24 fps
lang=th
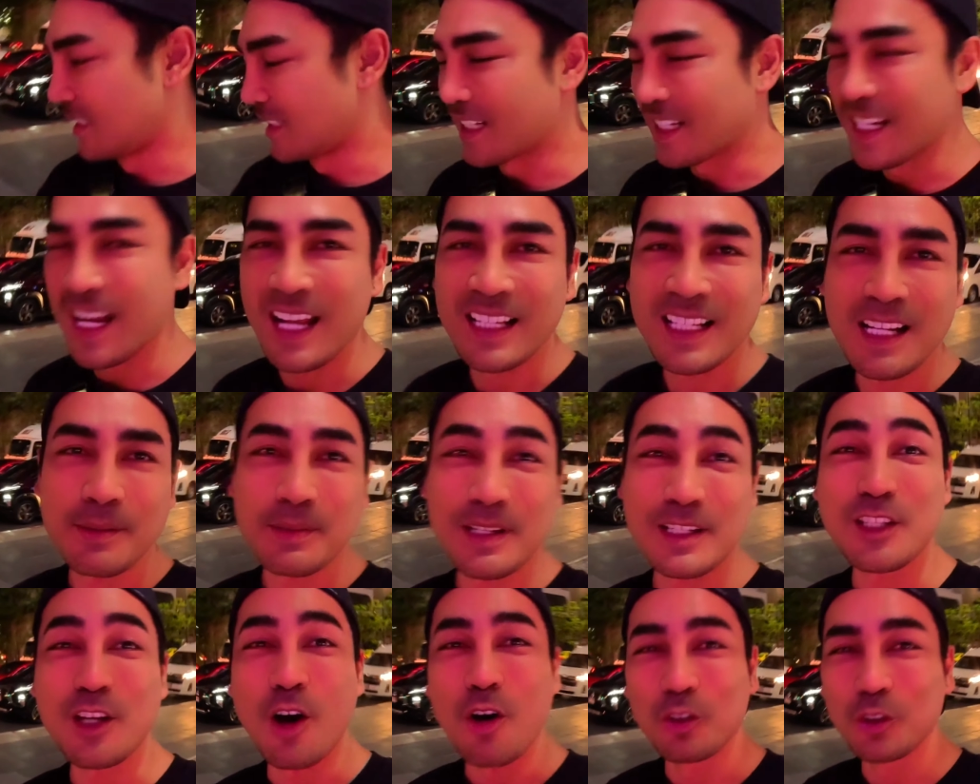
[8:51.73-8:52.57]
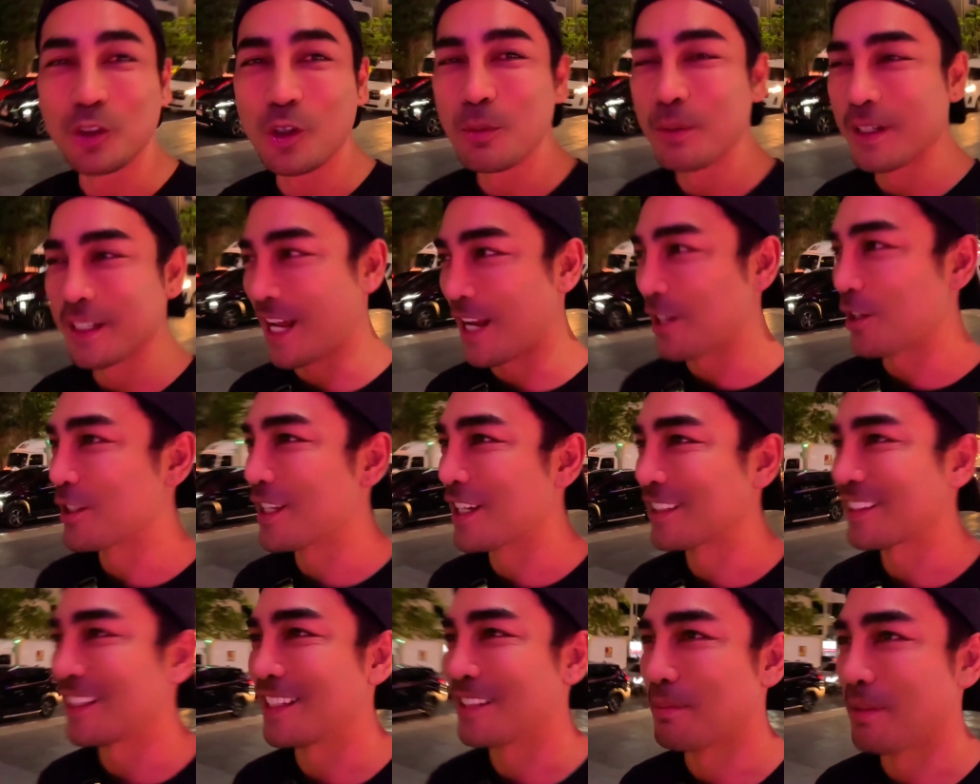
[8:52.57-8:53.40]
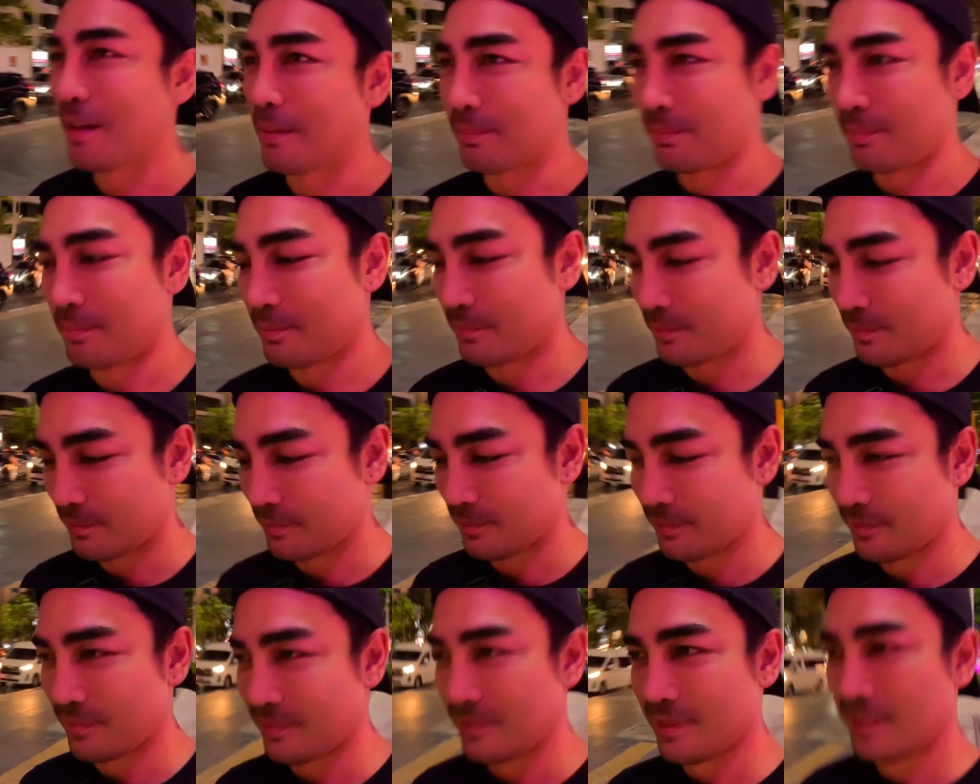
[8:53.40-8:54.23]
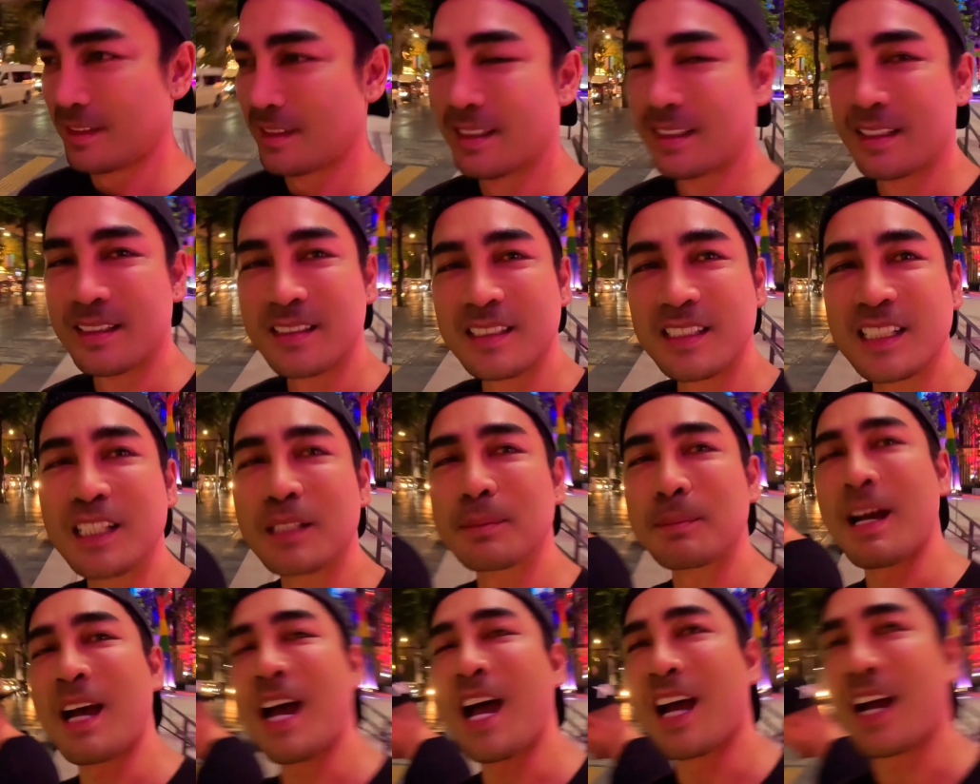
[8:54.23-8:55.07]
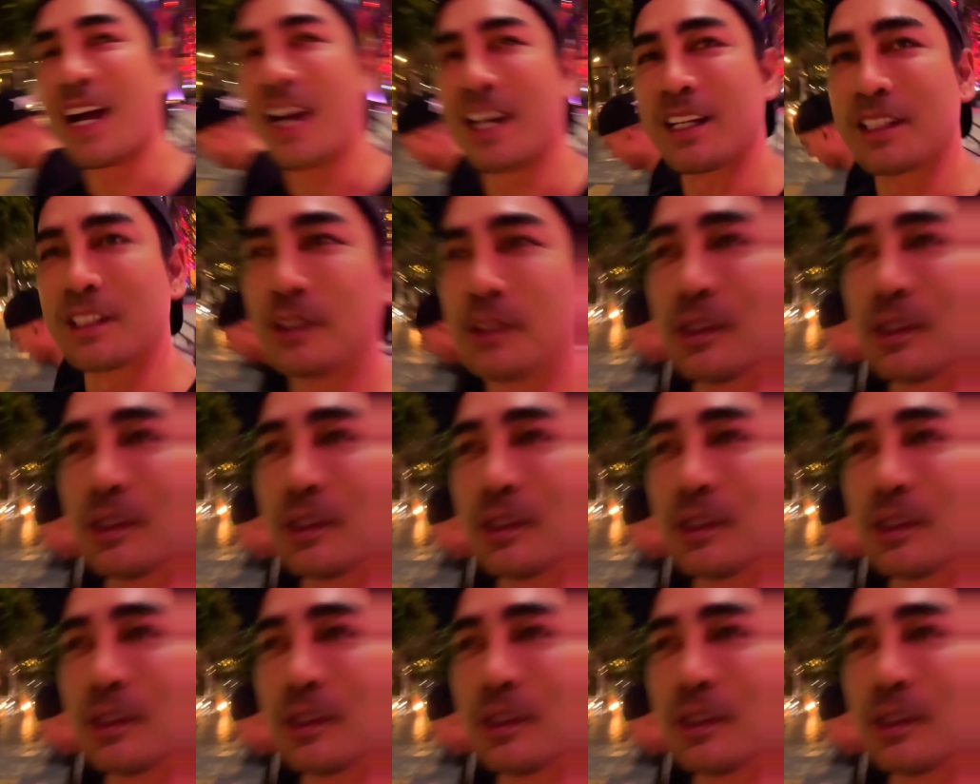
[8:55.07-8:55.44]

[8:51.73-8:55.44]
นี่ขนาดเกือบจะสองทุ่มเลยนะ รถงติดแบบ เยอะมากอ่ะ